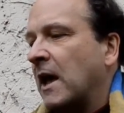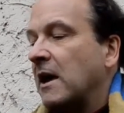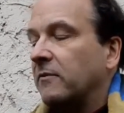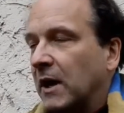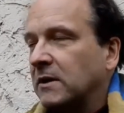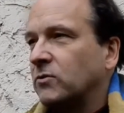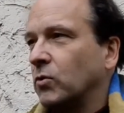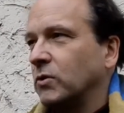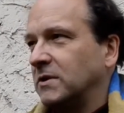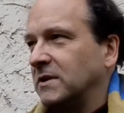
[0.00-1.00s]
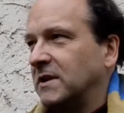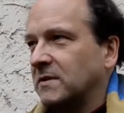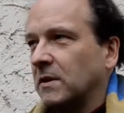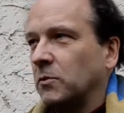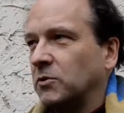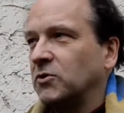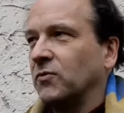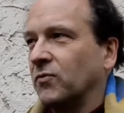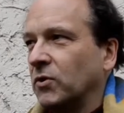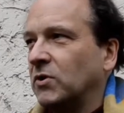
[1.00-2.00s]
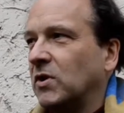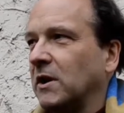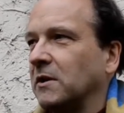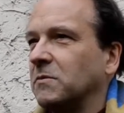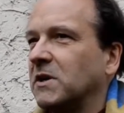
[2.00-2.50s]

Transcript: Erwartungen der saurischen Flüchtlinge mit